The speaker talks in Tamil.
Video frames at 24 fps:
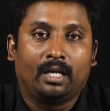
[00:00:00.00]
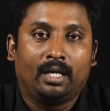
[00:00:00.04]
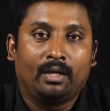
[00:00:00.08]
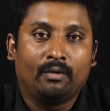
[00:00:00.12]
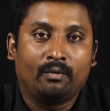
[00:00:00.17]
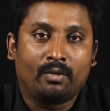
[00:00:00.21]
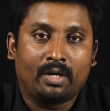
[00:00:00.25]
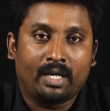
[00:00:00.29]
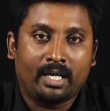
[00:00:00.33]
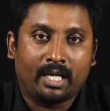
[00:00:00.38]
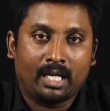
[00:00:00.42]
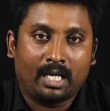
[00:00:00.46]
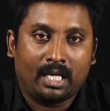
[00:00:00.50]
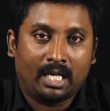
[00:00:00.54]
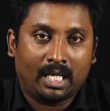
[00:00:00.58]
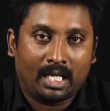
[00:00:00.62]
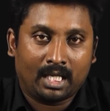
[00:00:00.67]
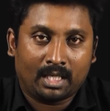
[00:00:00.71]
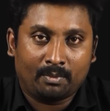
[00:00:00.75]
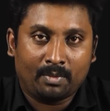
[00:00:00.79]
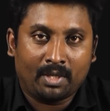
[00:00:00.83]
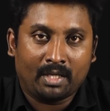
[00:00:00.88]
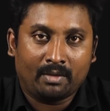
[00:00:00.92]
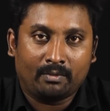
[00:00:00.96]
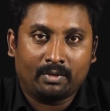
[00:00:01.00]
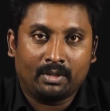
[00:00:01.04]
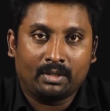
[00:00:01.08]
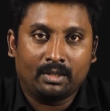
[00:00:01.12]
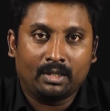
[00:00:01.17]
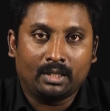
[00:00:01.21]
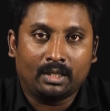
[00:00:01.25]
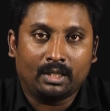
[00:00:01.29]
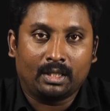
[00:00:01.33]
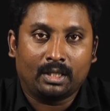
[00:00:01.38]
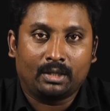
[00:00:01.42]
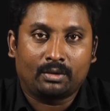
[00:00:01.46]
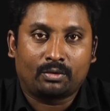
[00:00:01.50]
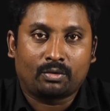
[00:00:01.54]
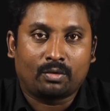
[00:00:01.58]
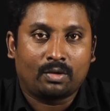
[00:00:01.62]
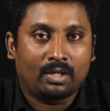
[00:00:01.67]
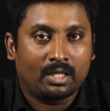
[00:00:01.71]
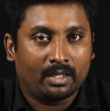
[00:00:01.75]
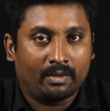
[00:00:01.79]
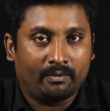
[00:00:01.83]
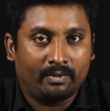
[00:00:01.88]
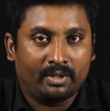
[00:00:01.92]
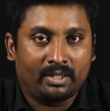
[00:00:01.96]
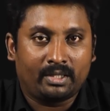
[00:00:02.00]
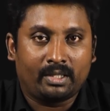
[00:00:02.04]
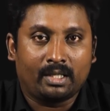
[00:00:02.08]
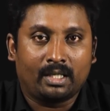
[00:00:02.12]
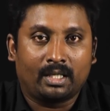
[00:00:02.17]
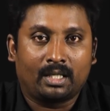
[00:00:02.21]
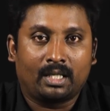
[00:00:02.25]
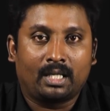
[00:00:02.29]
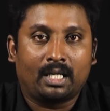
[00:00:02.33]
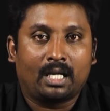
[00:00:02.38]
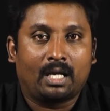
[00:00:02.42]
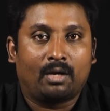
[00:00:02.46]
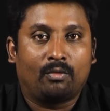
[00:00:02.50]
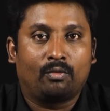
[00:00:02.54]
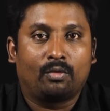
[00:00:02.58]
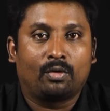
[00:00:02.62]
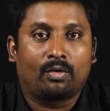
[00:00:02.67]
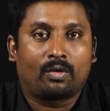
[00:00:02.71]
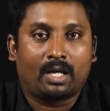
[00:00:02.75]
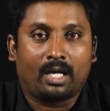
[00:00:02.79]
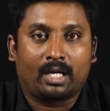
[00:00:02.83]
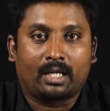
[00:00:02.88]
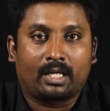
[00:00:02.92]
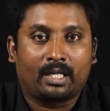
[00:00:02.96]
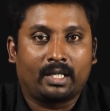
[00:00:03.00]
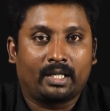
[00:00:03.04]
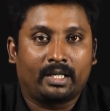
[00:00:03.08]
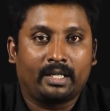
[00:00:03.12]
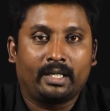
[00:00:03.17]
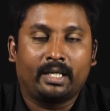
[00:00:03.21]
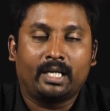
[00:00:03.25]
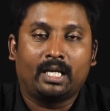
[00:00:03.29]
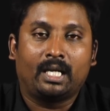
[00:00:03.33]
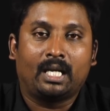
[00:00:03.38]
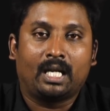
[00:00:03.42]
இவங்க எல்லாருமே வந்து சொன்ன விஷயங்கள் அவங்களோட அக்கறை